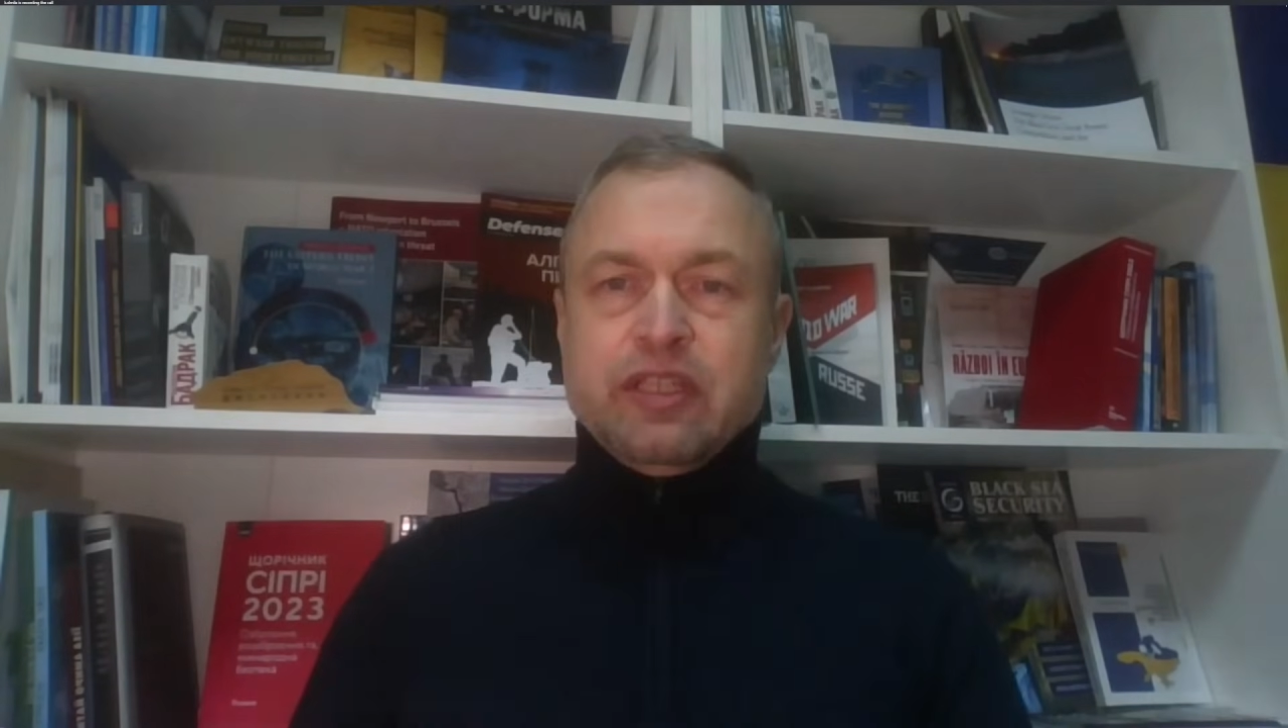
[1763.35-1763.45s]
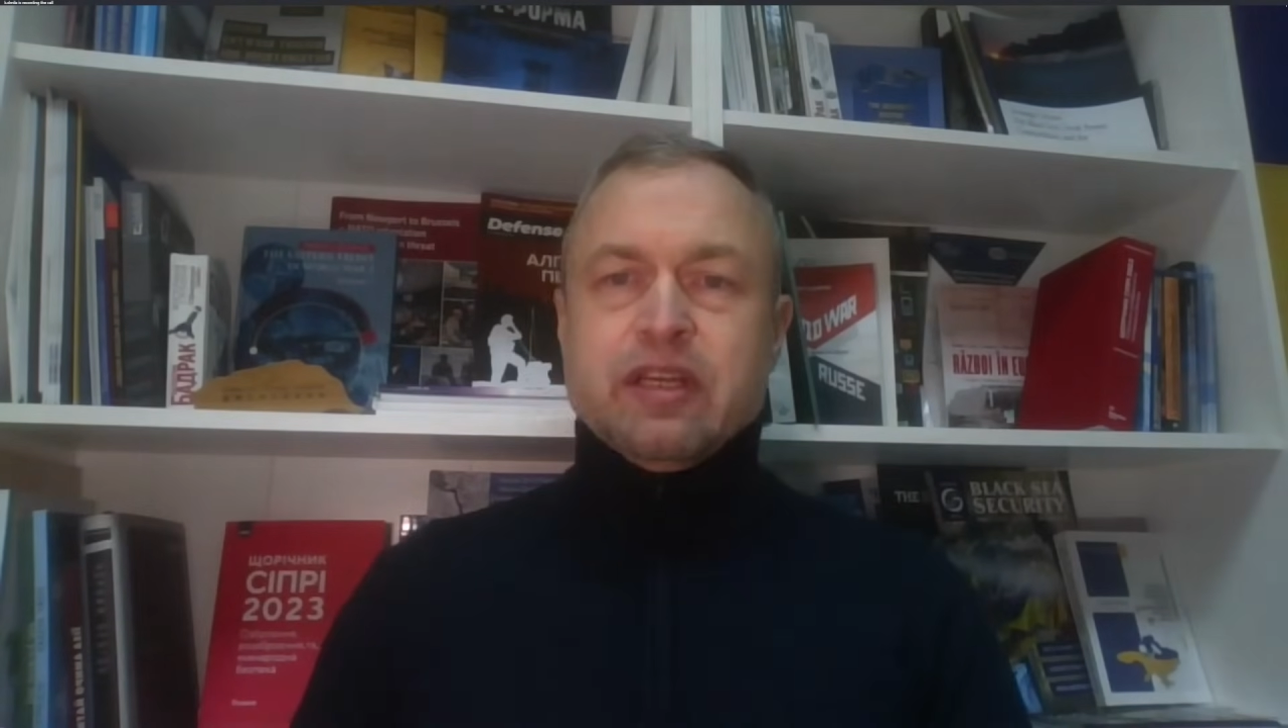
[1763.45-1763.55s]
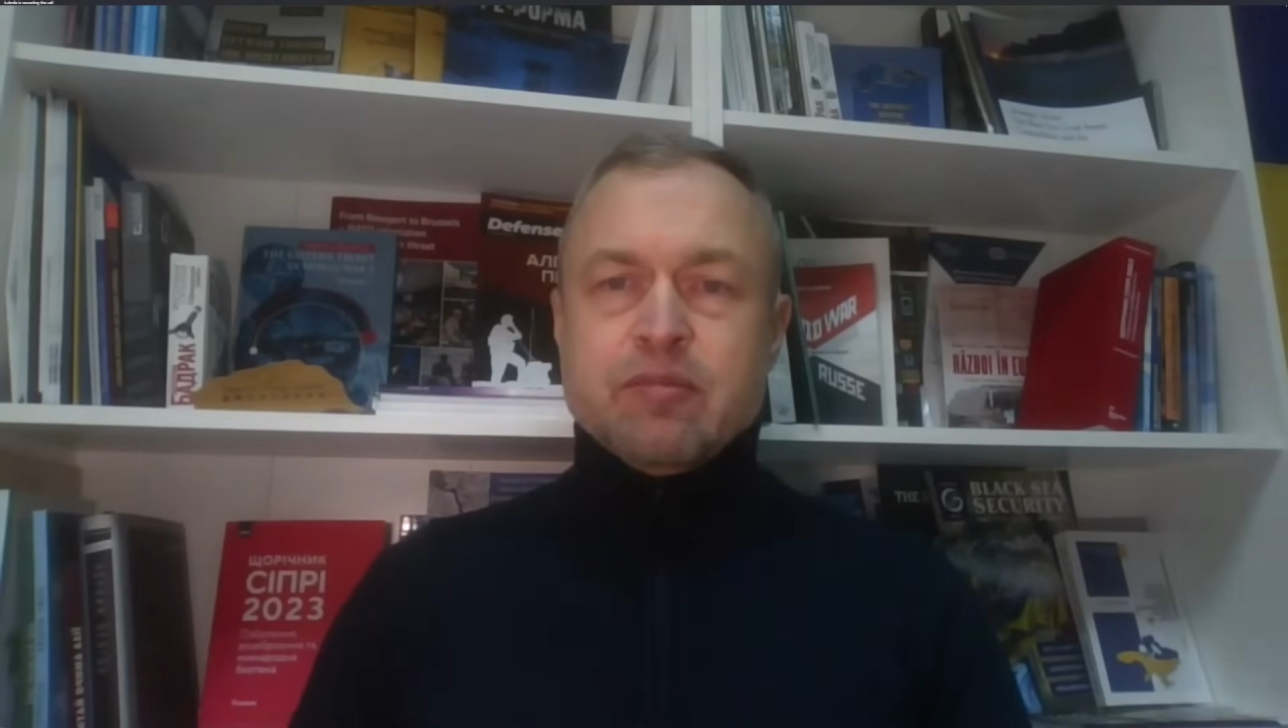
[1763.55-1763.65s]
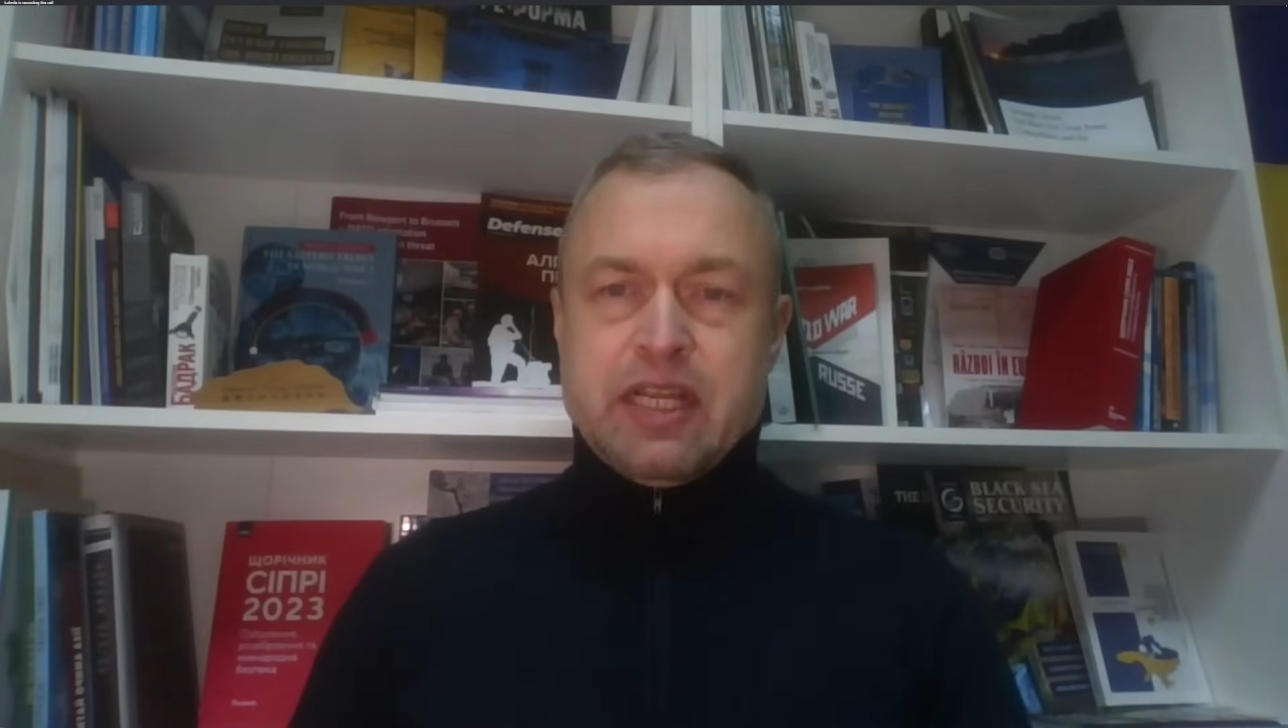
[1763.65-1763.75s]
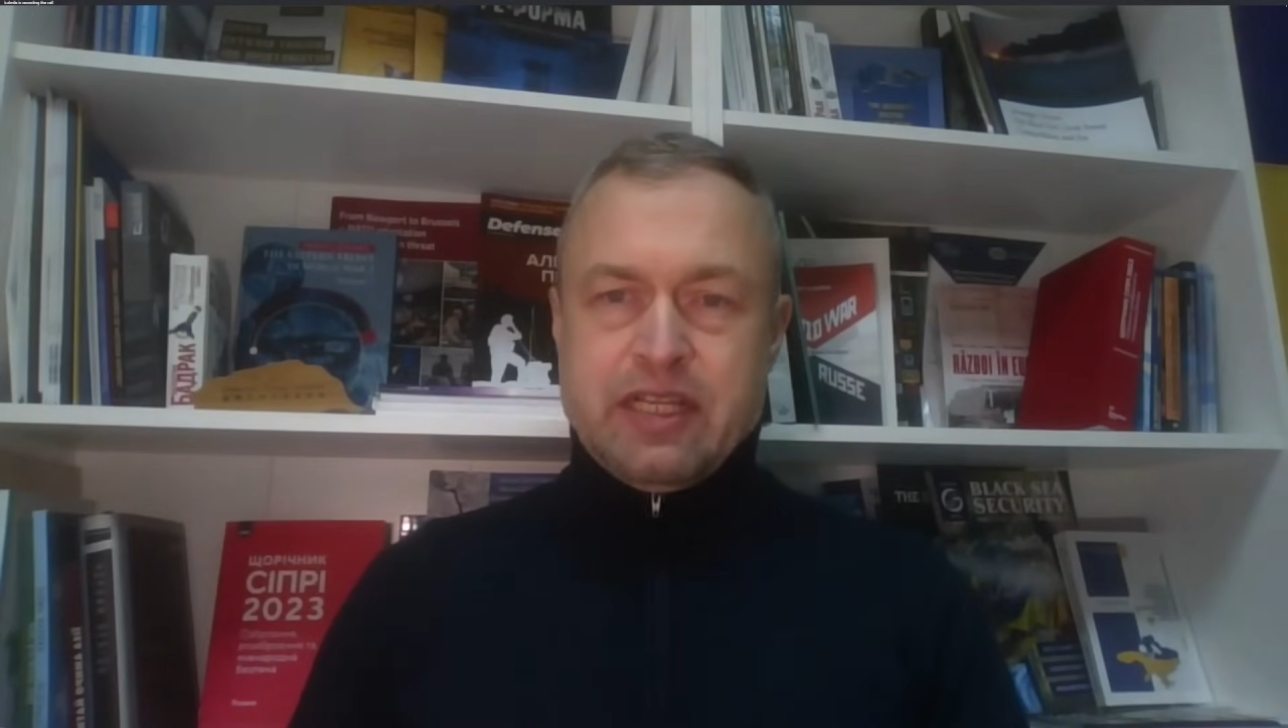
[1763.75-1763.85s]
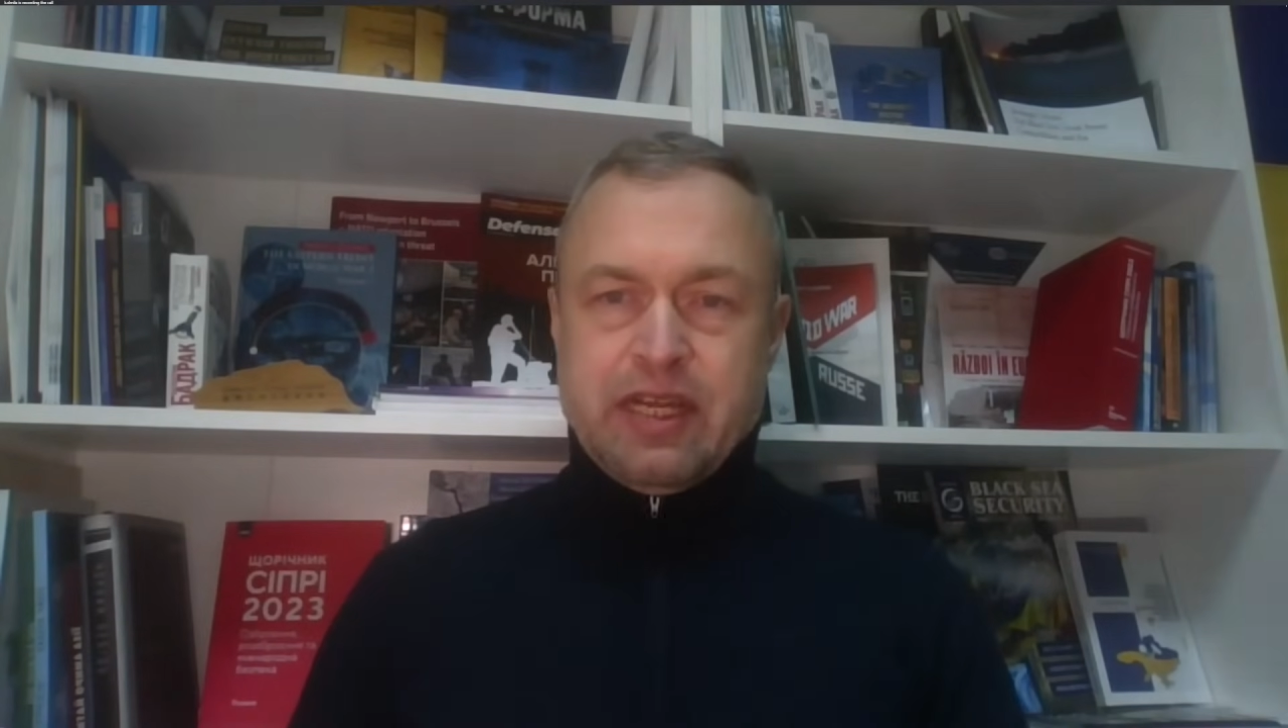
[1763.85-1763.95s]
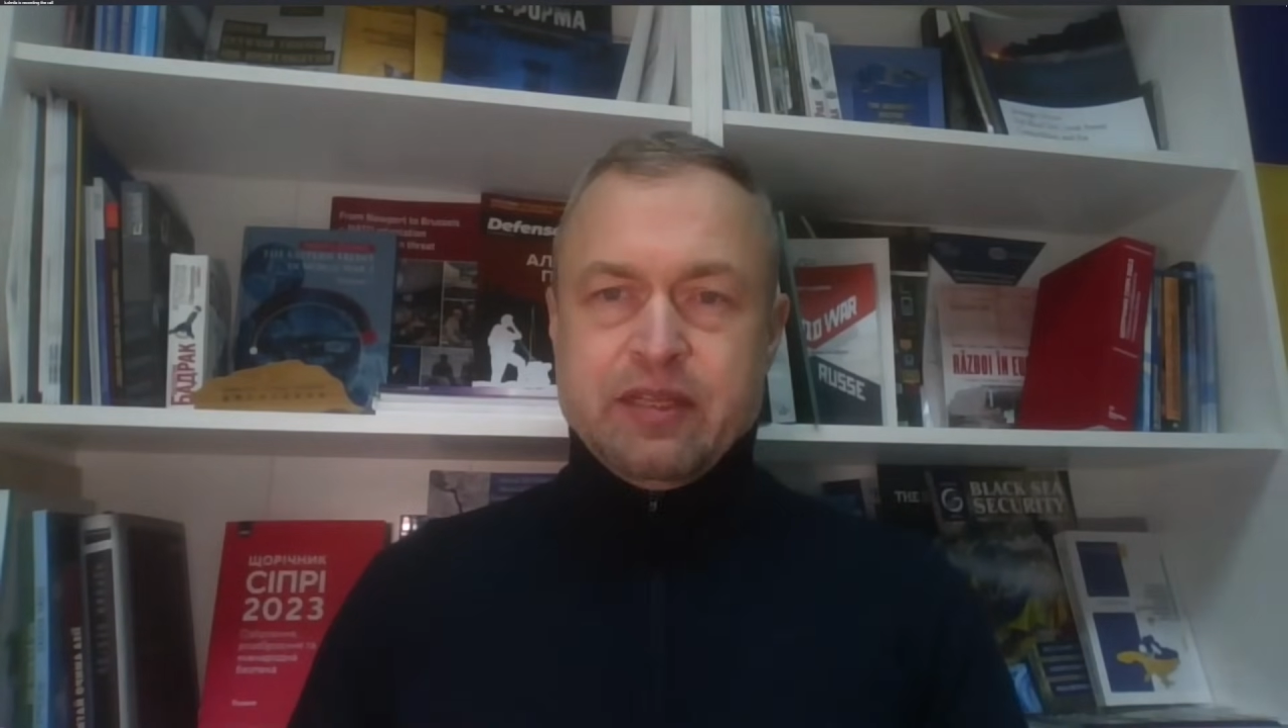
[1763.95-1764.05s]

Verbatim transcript: Германии.